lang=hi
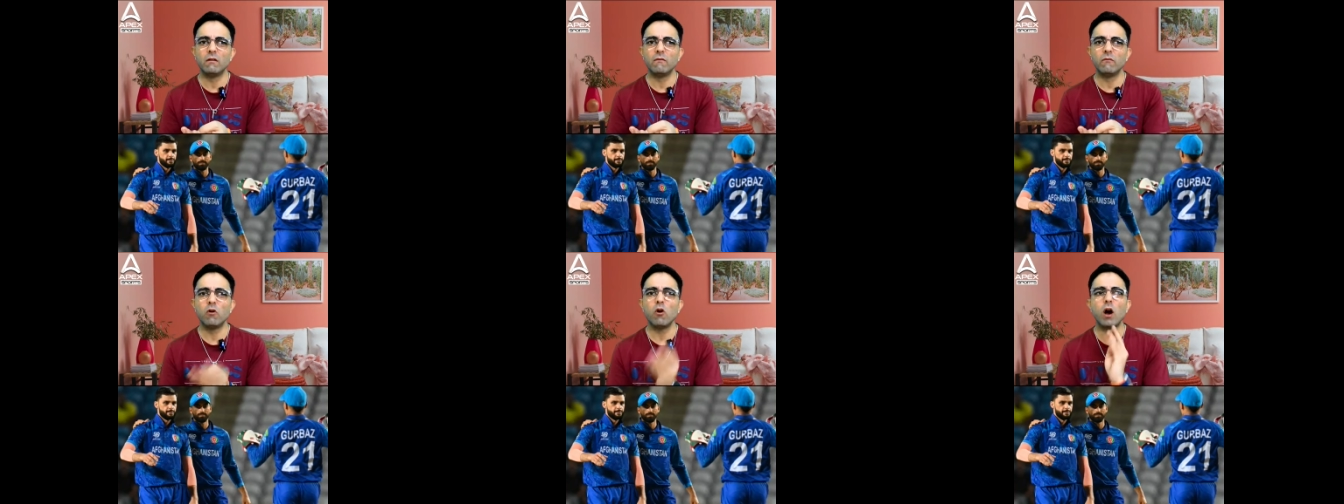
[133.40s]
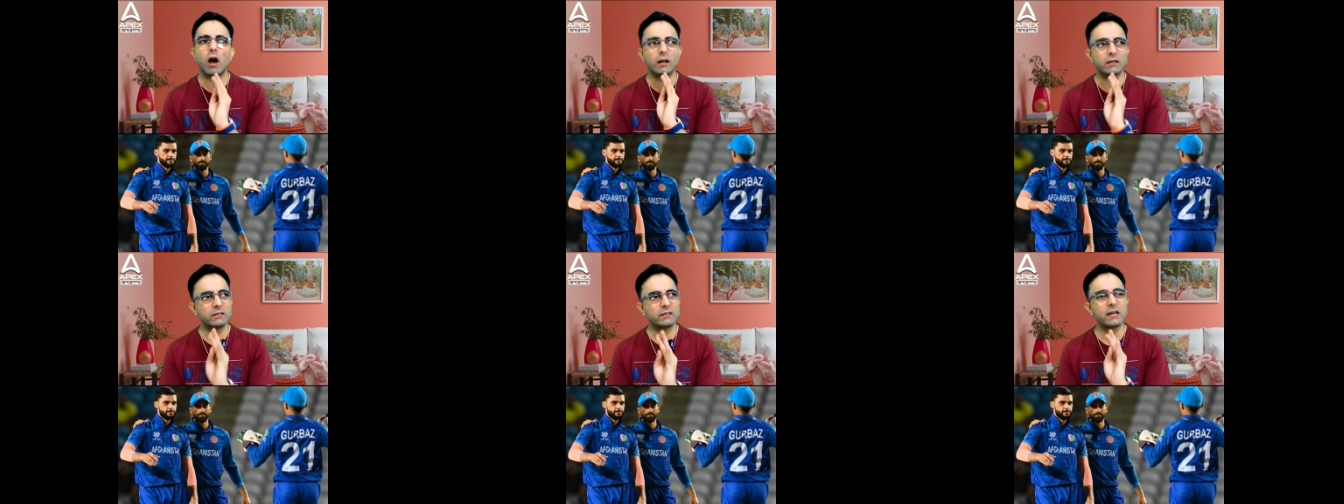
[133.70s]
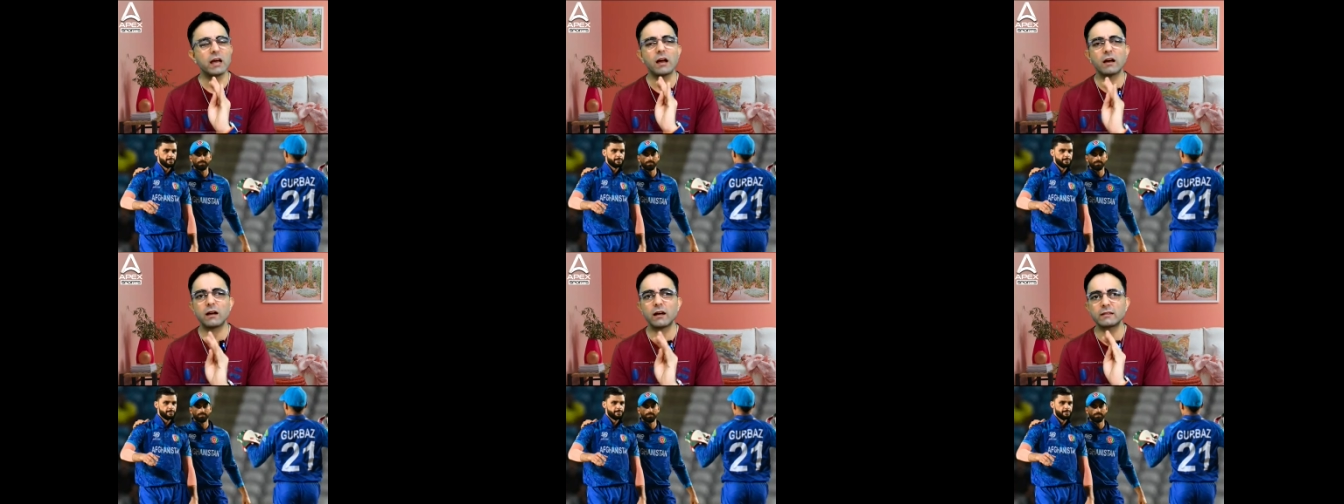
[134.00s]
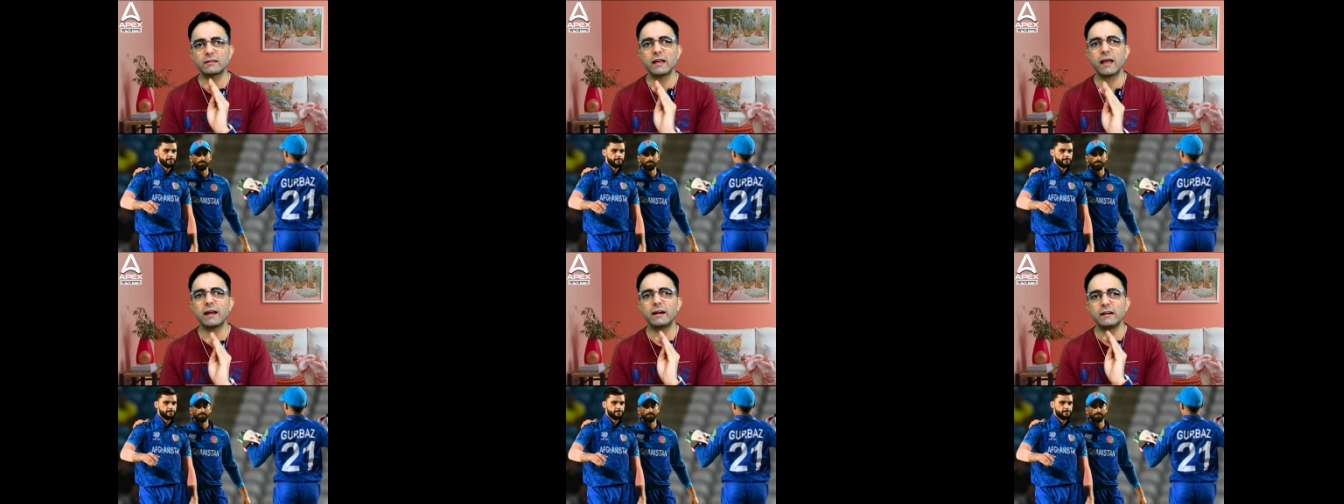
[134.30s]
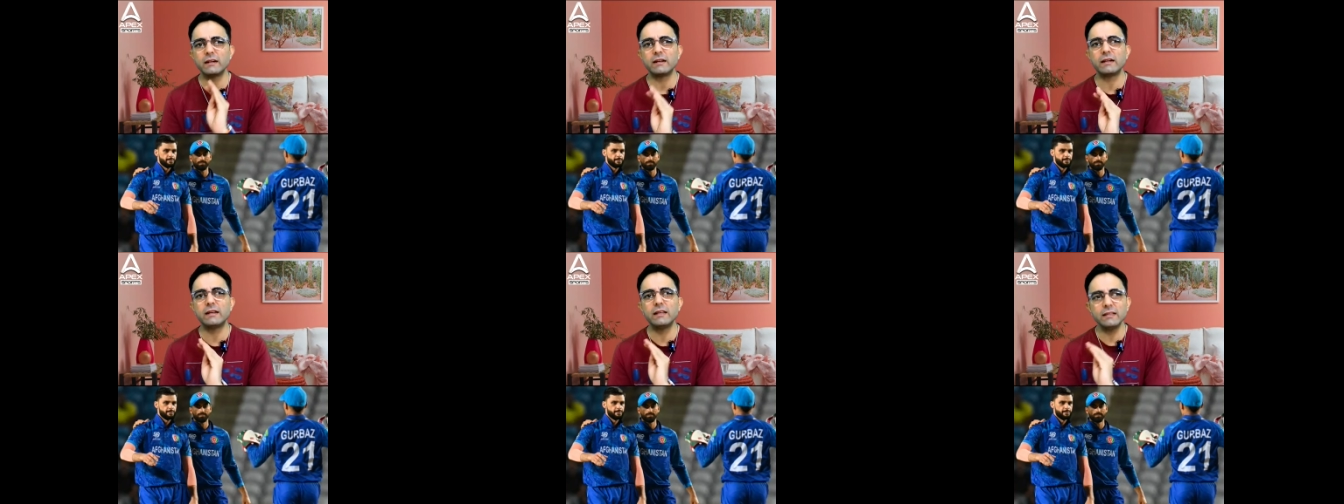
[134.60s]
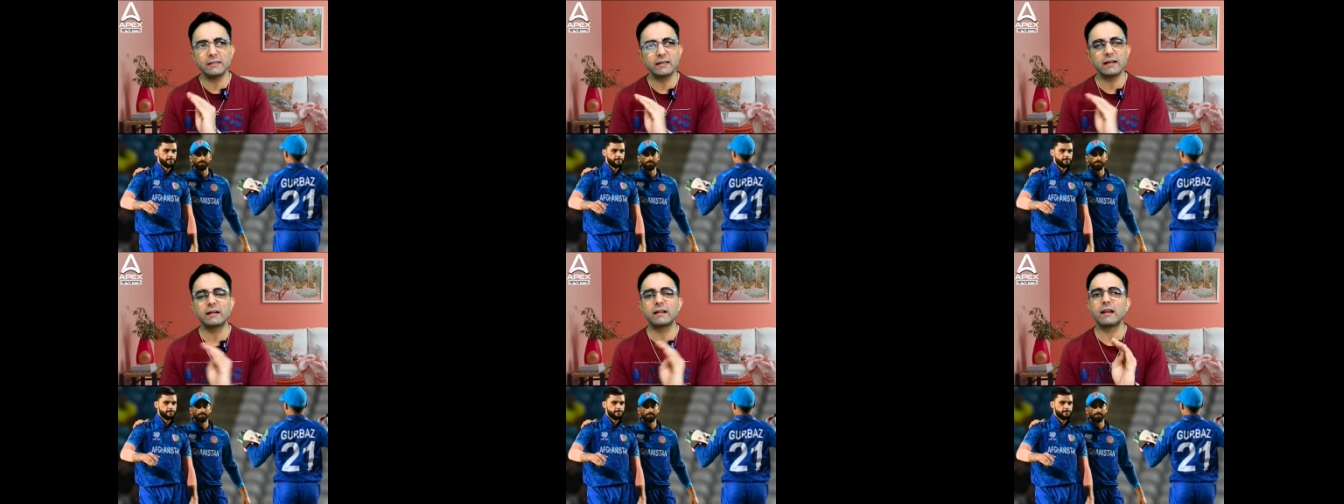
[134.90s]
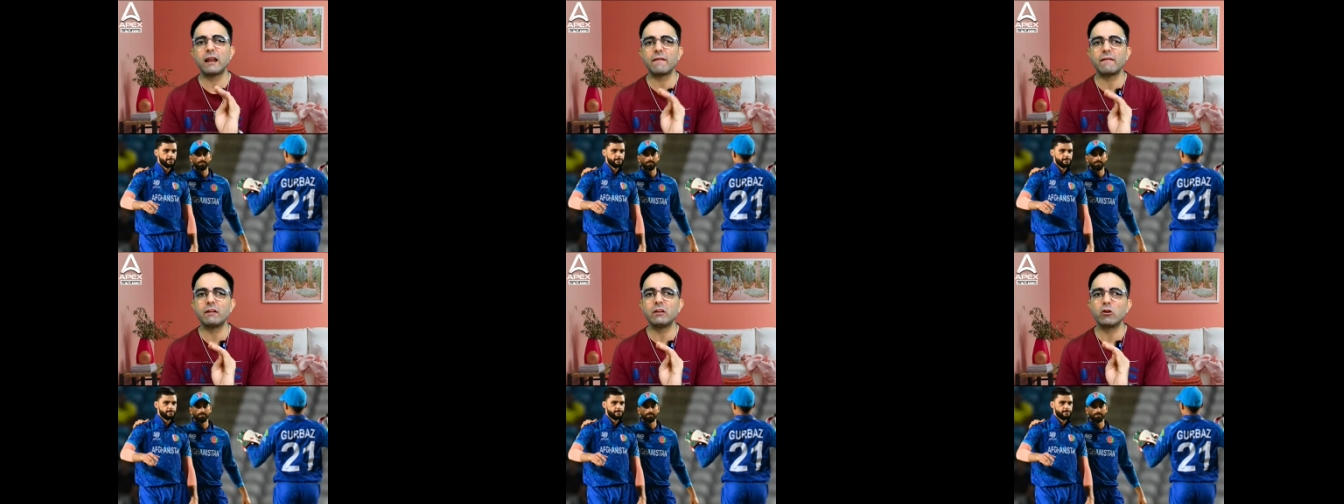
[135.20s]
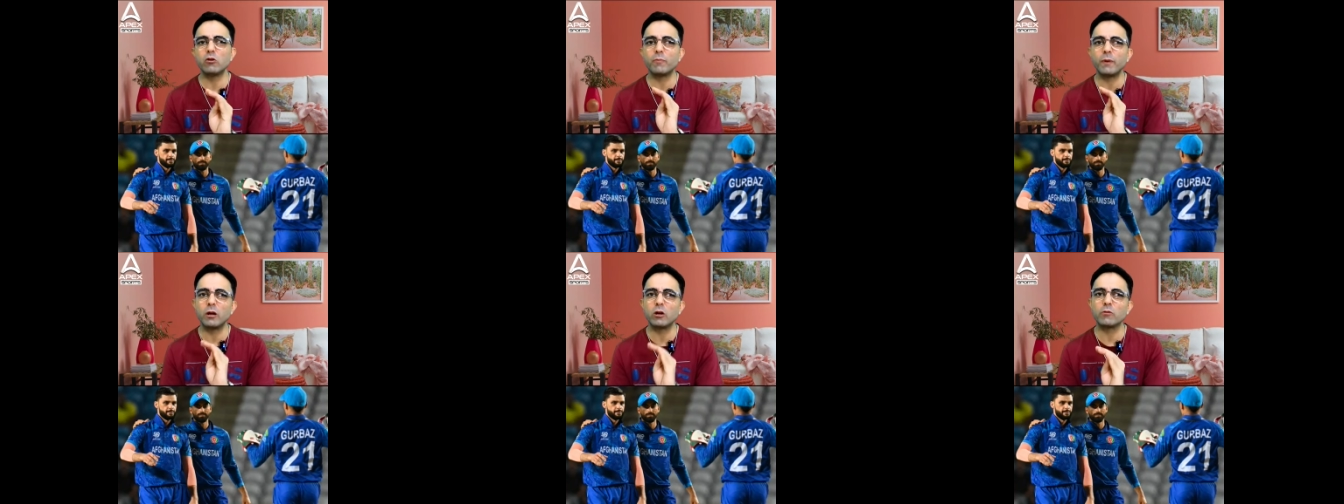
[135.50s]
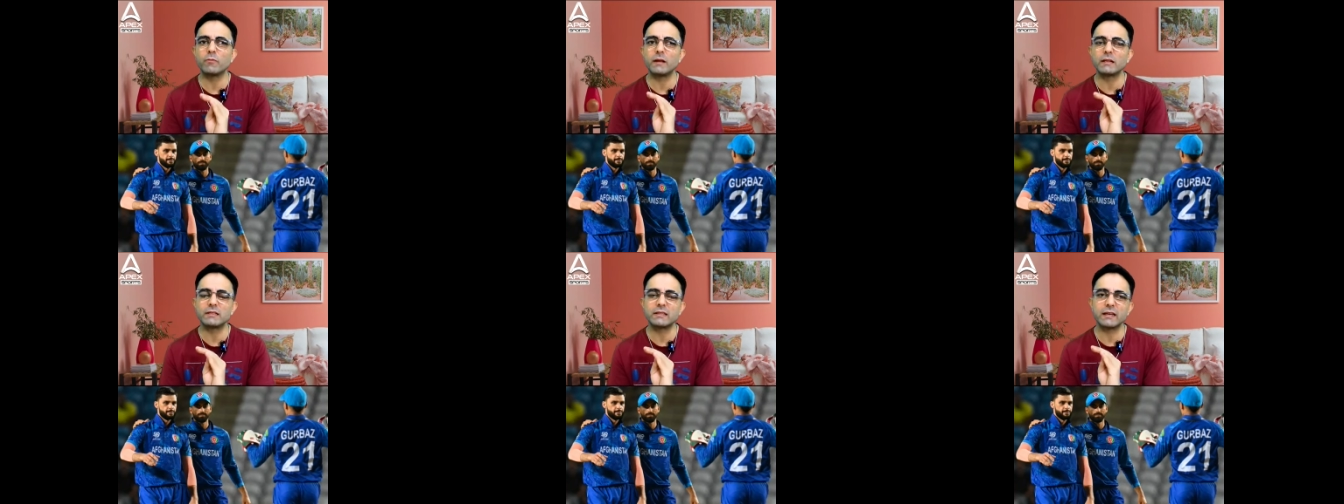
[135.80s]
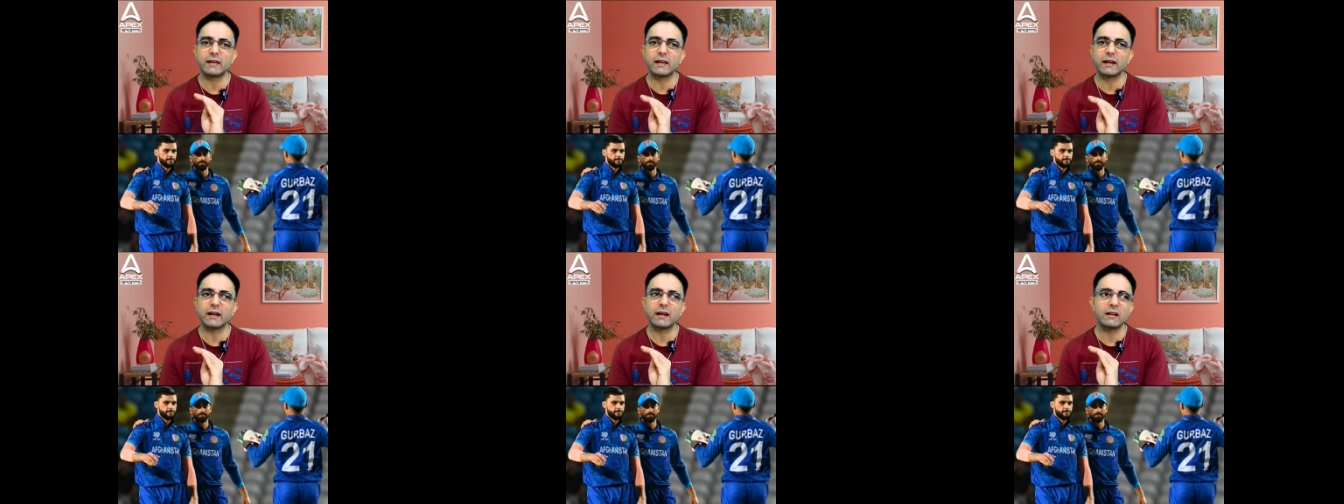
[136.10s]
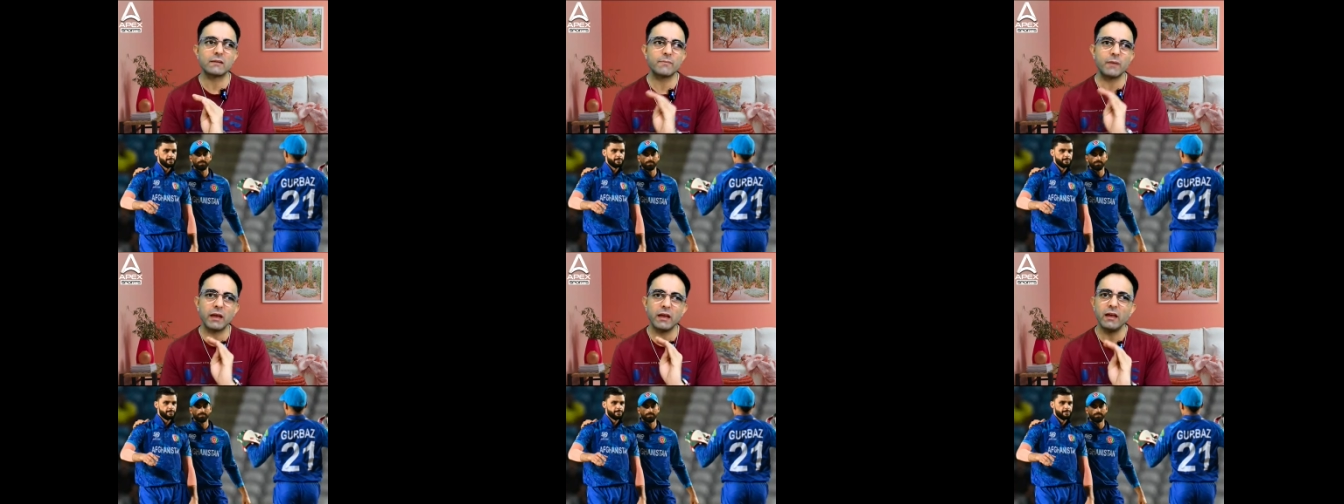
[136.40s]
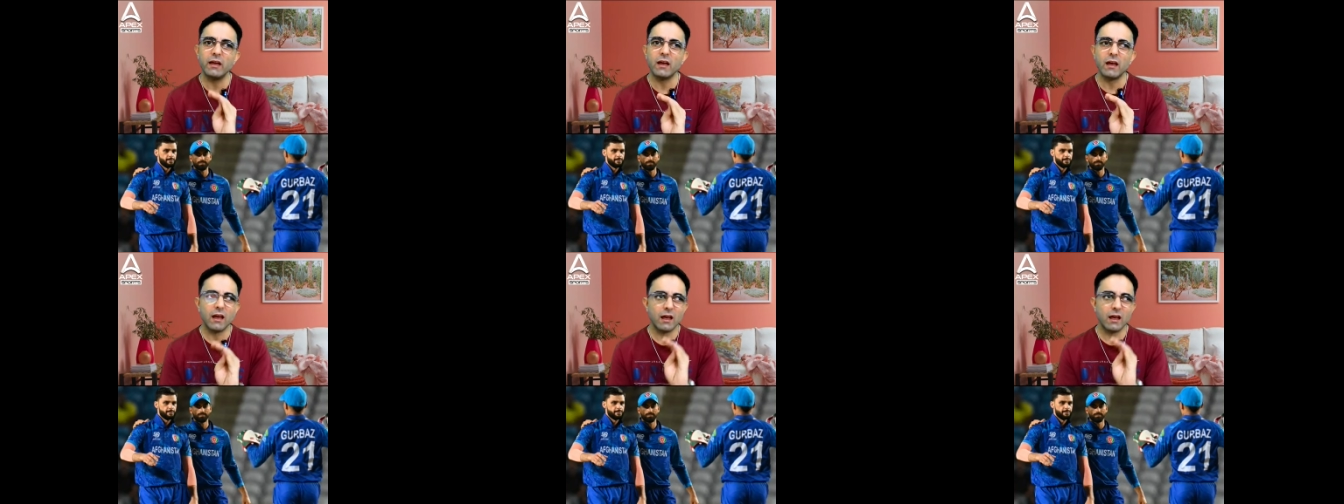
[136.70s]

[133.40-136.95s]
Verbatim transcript: वो अच्छा खासा एक डिसेंट लेवल के ऊपर डोमेस्टिक क्रिकेट में